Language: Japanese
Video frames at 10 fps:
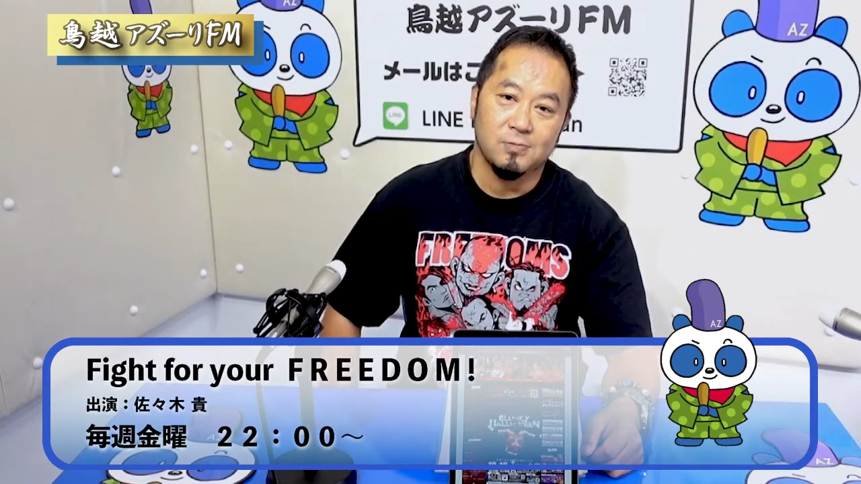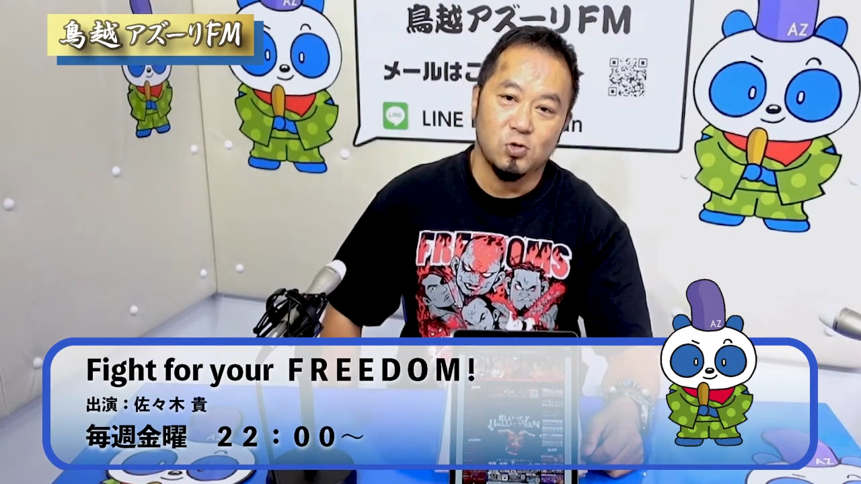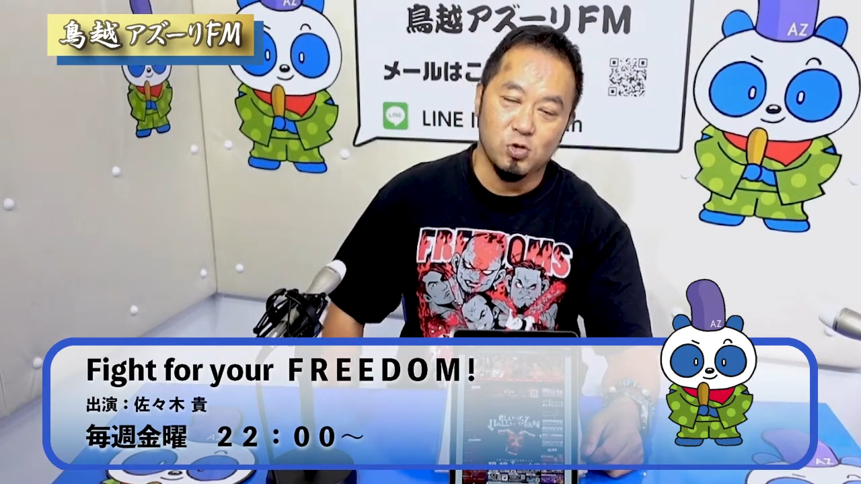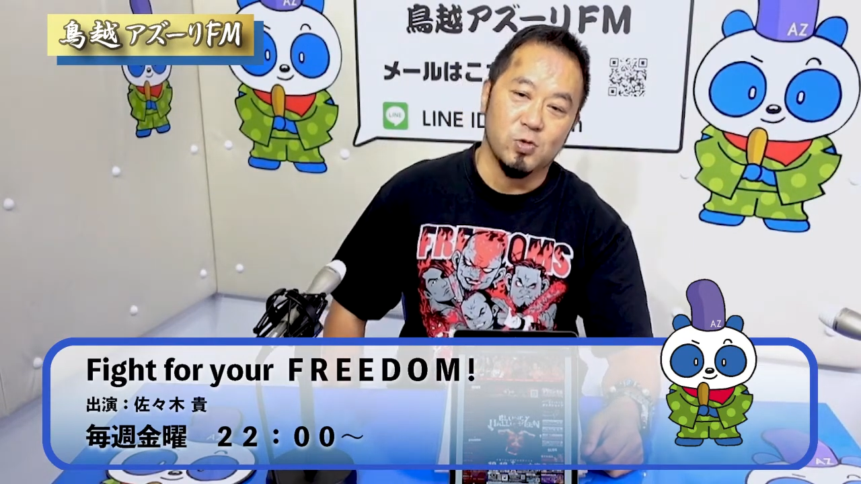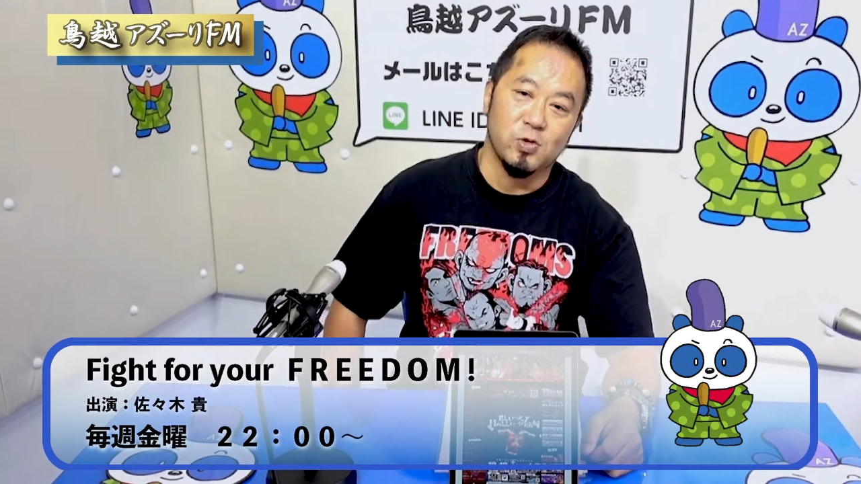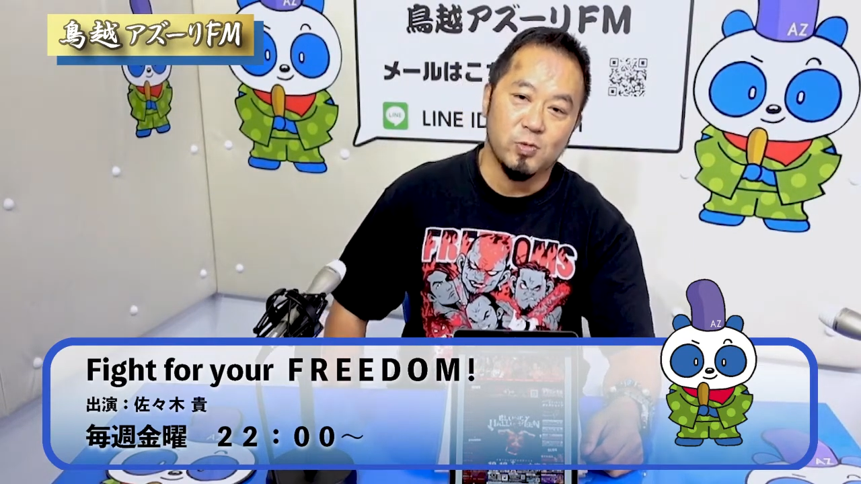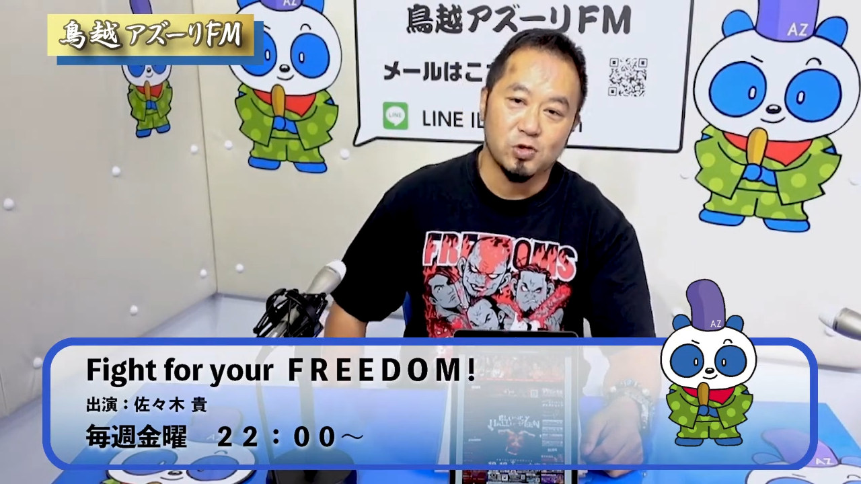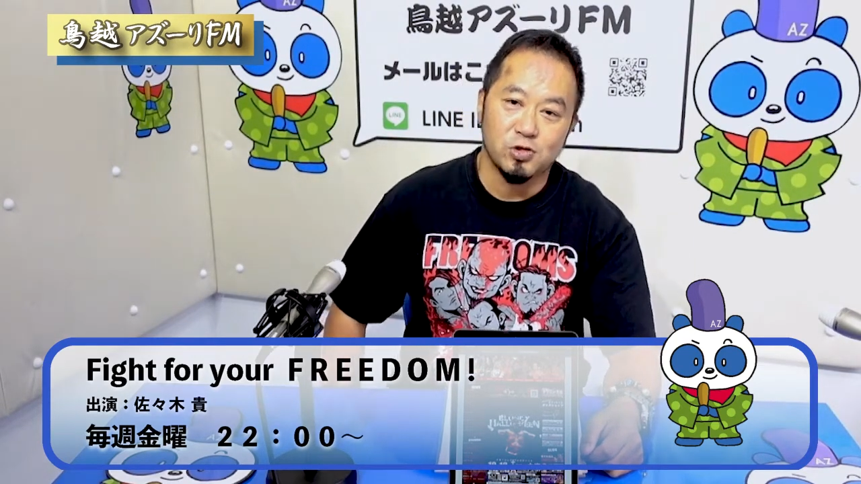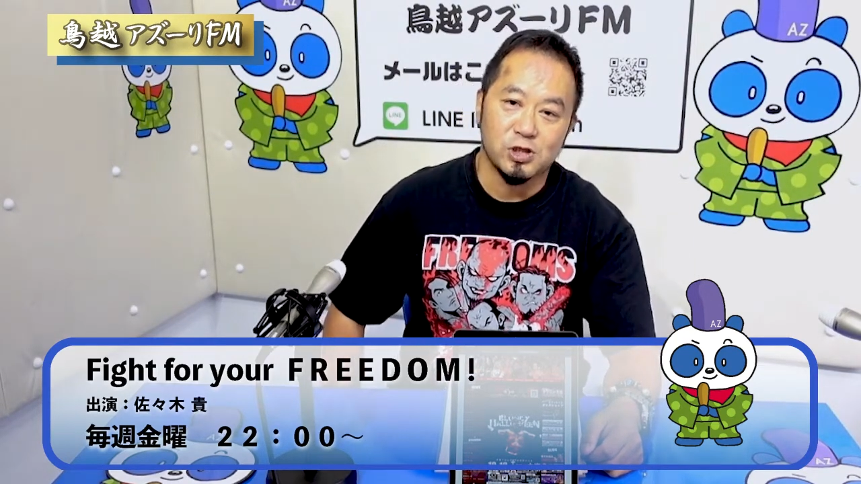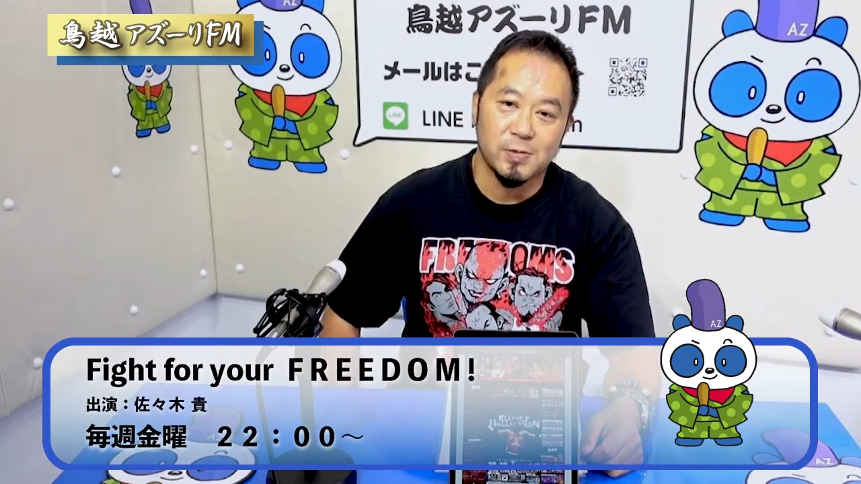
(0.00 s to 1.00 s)
というものを募
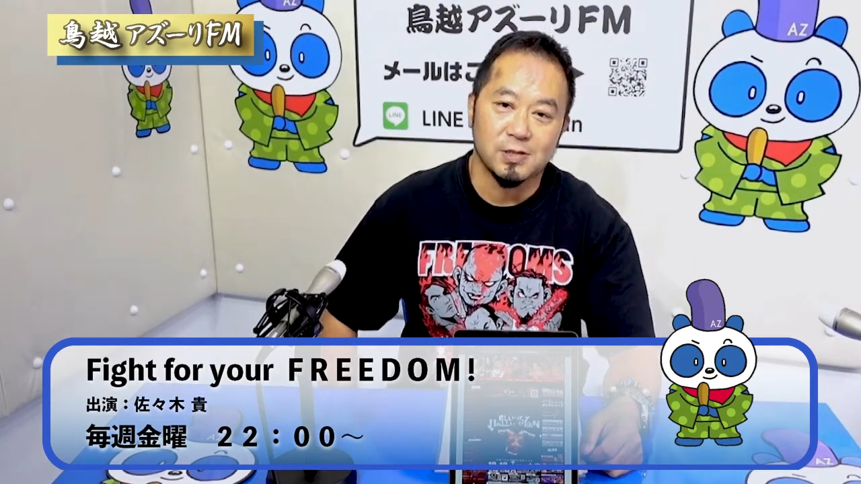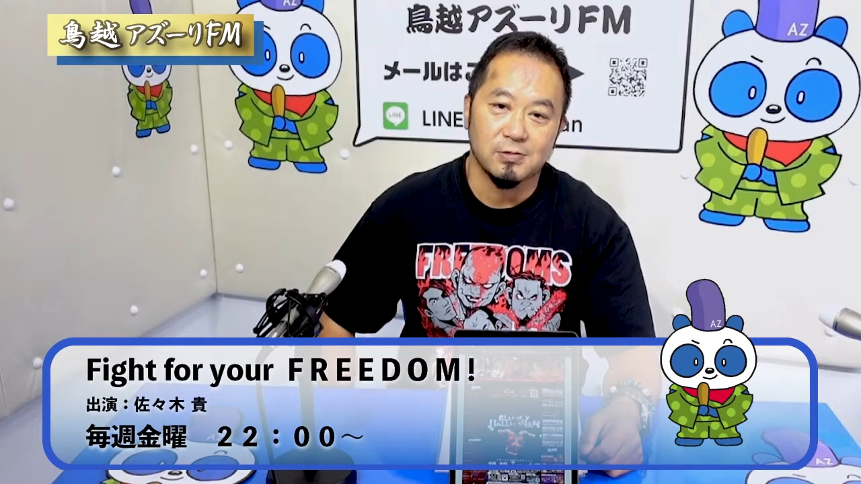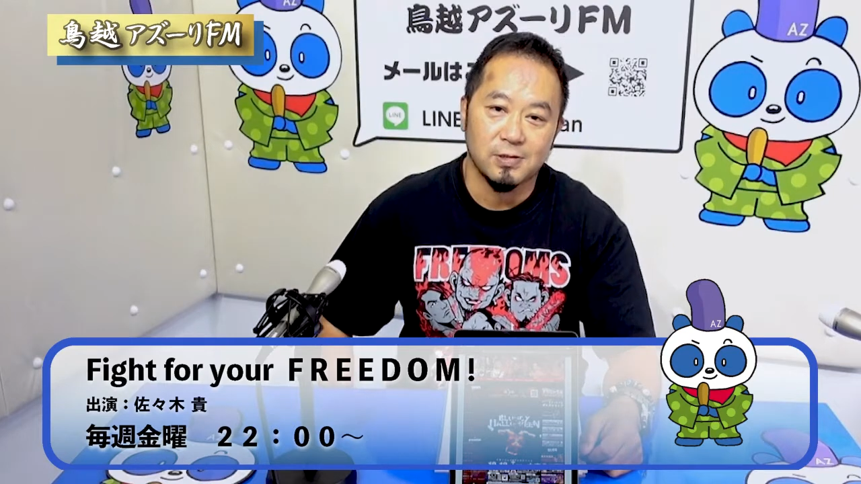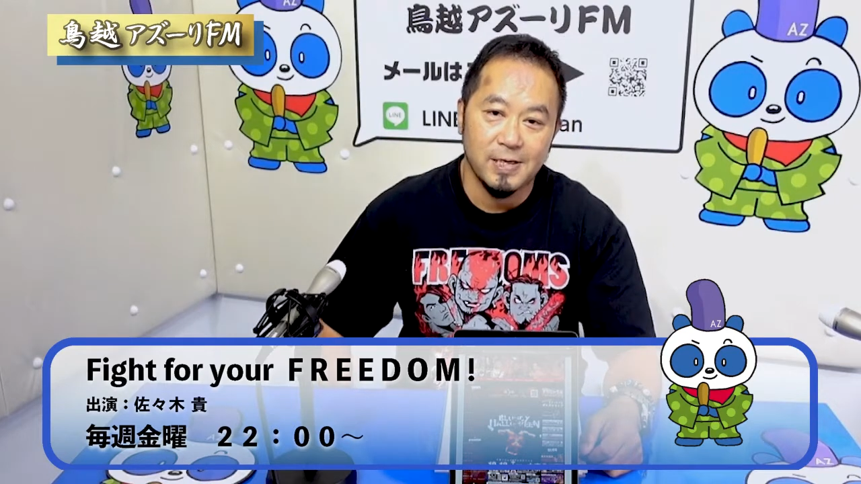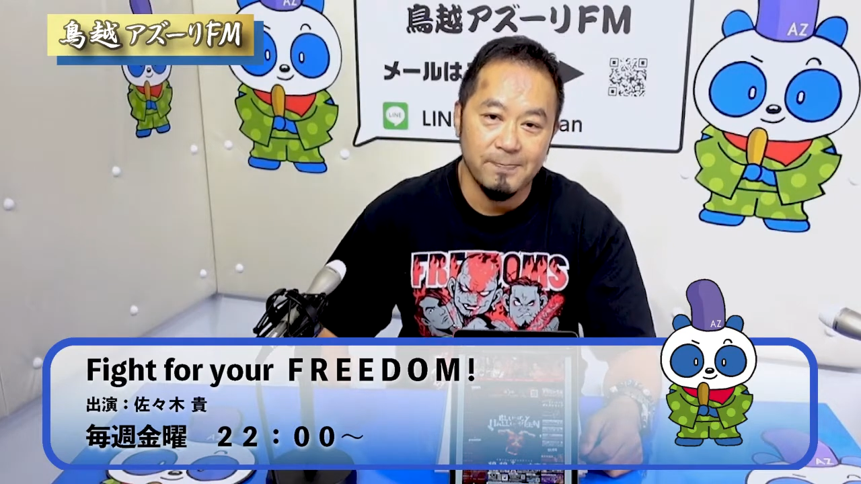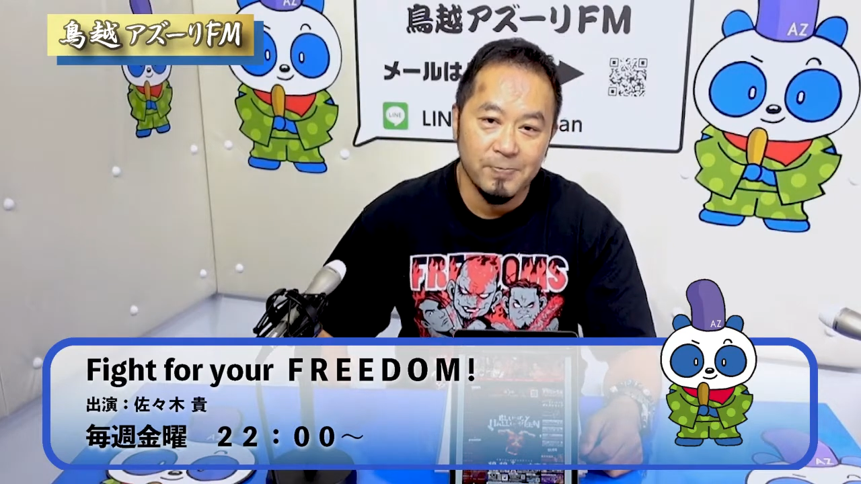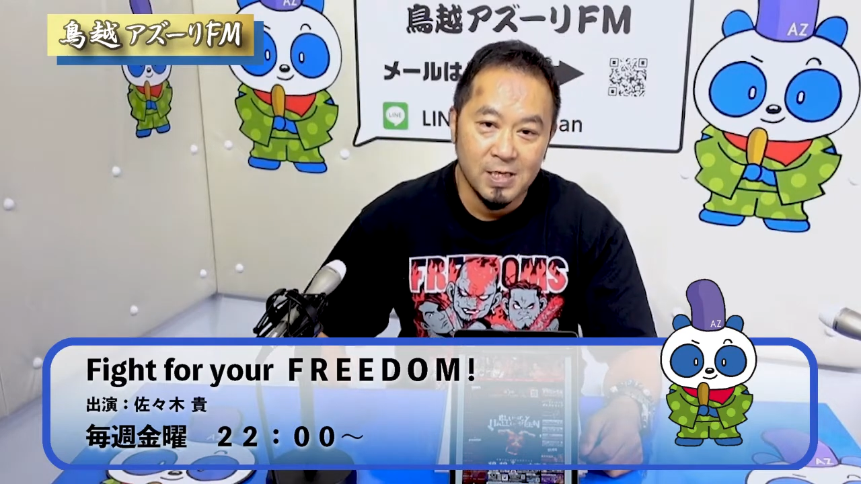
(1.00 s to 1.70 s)
集しますので、